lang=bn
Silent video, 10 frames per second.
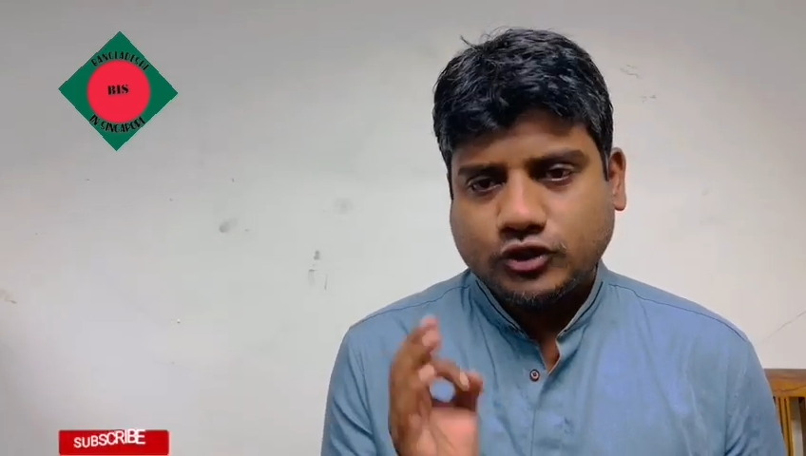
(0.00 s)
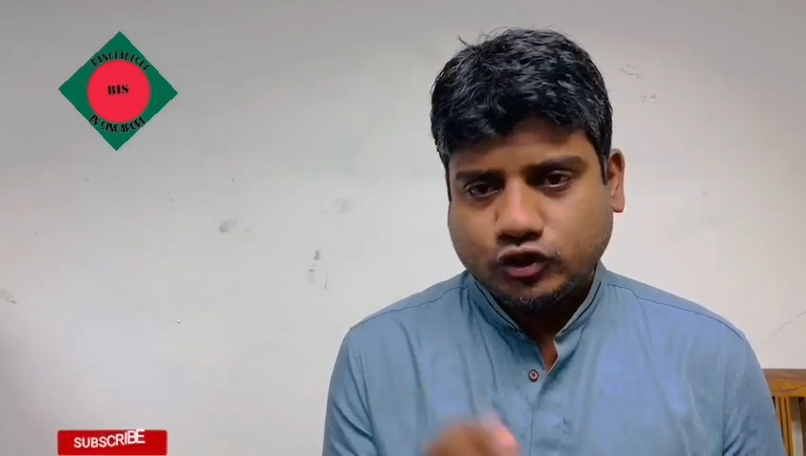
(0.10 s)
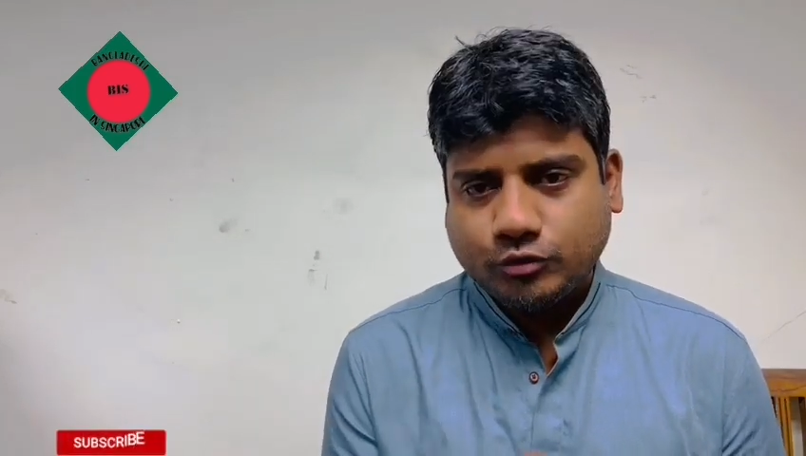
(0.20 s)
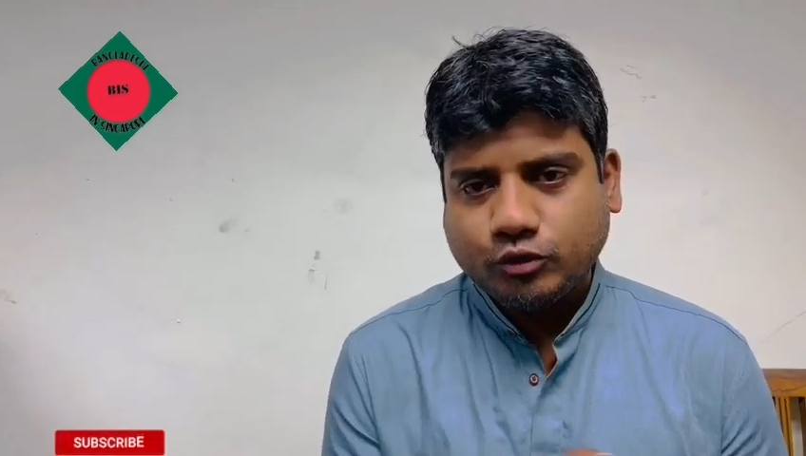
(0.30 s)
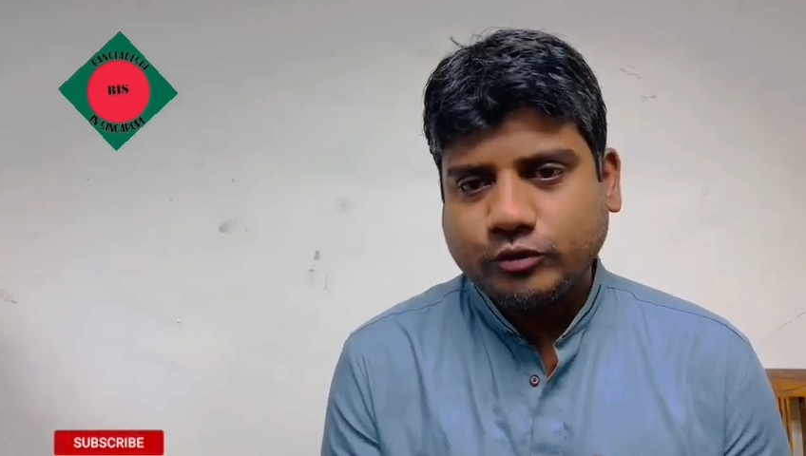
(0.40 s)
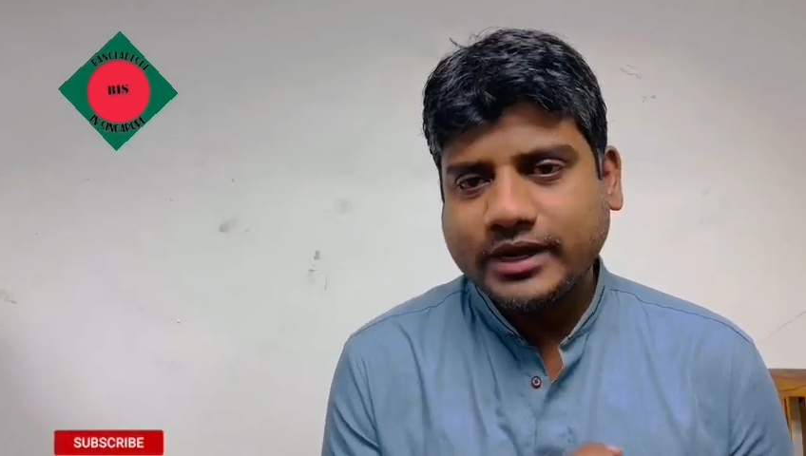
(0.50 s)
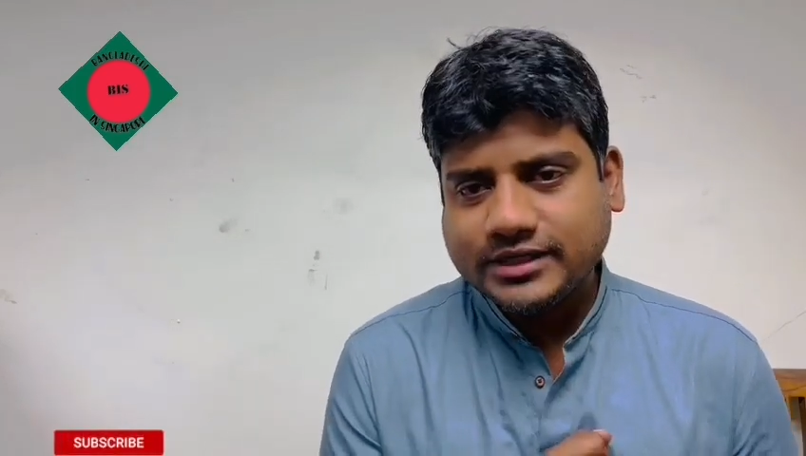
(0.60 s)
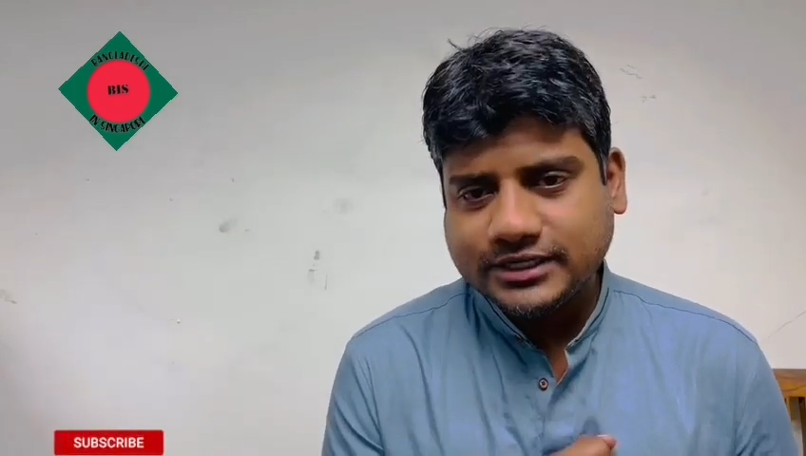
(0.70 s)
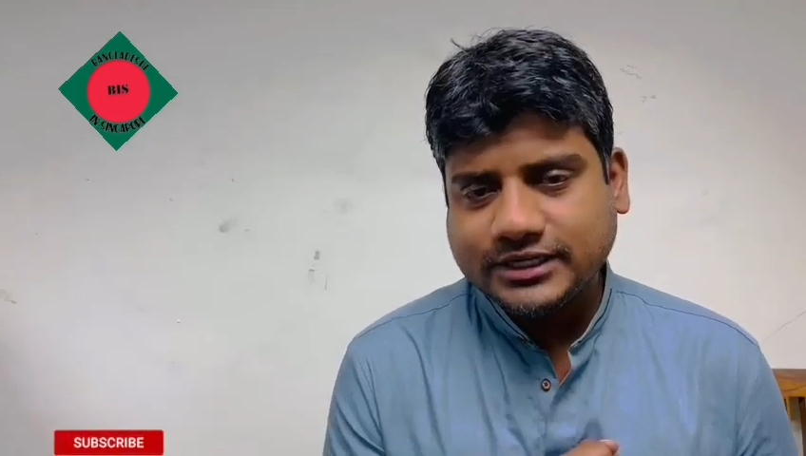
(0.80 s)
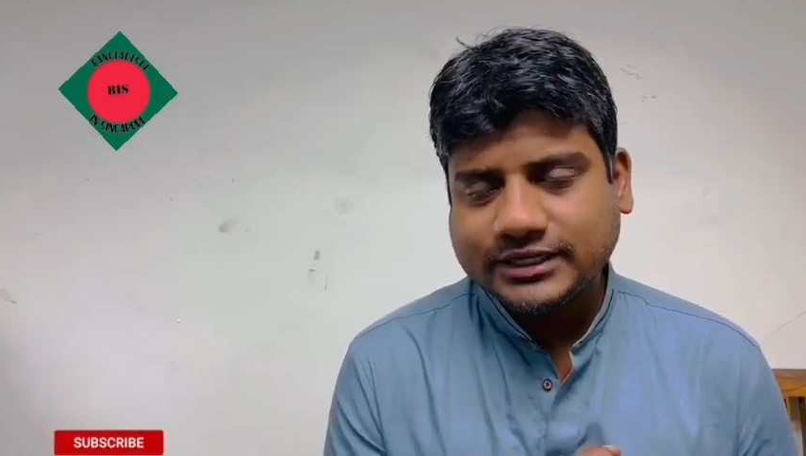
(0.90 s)
সম্পূর্ণ
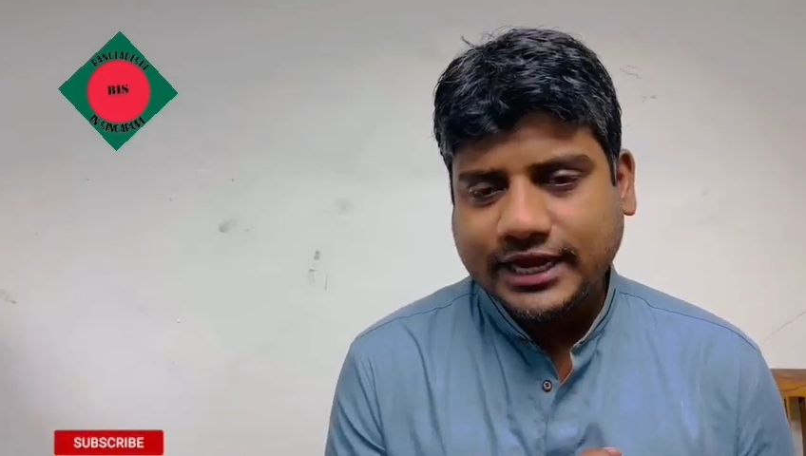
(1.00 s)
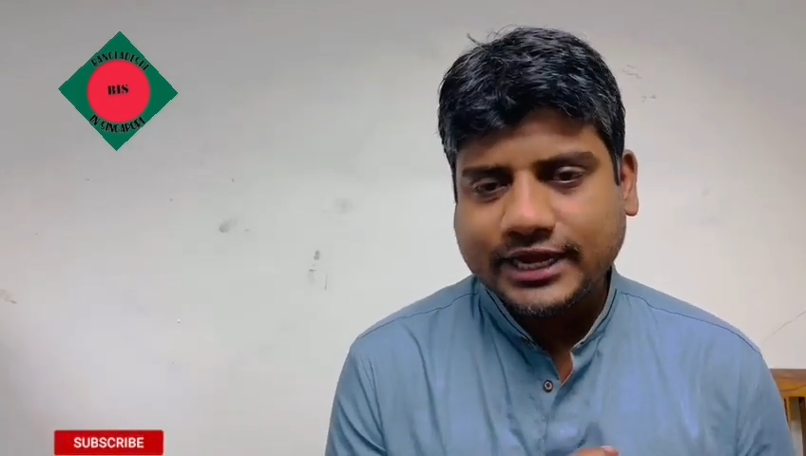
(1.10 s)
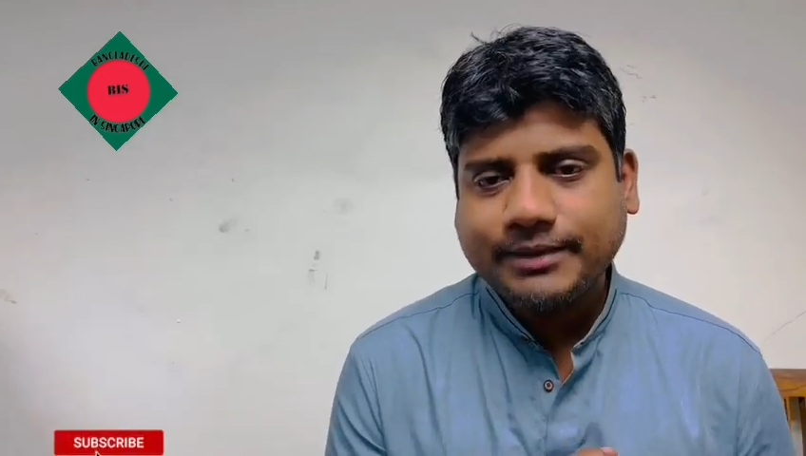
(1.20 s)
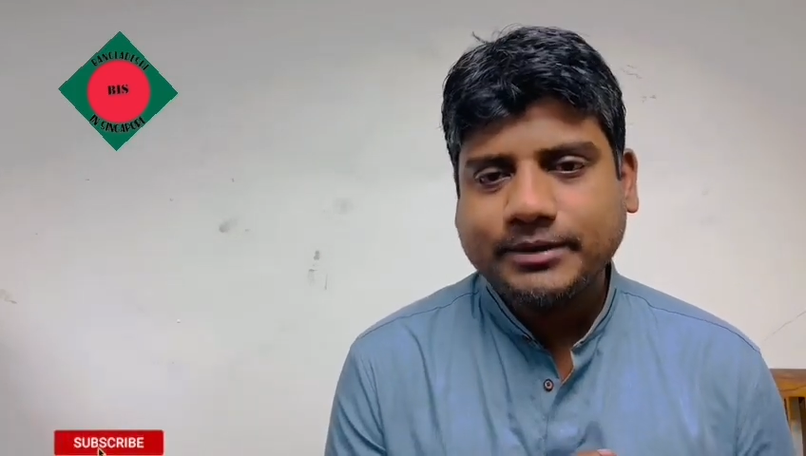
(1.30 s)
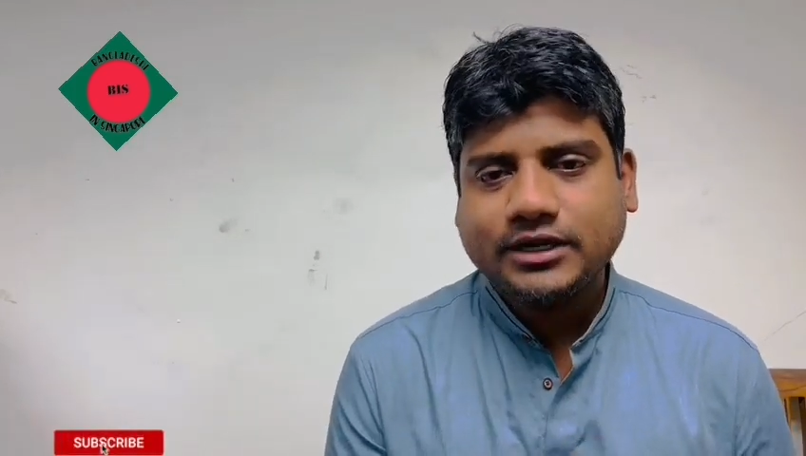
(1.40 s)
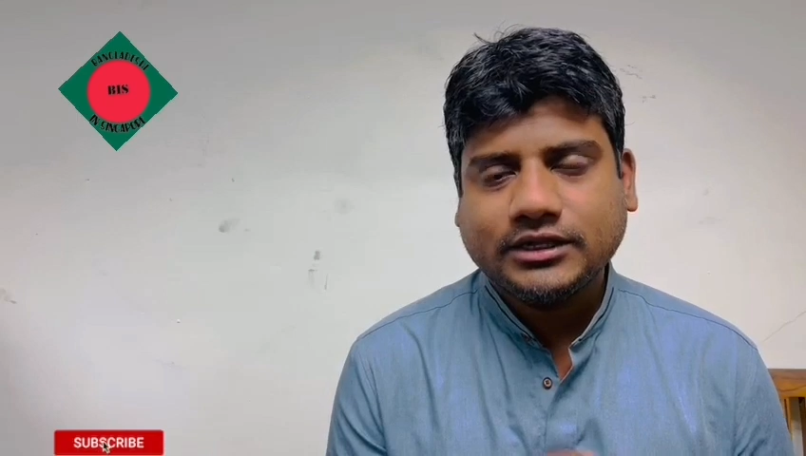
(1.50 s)
ভ্যাকসিনেটেড থাকে আপনার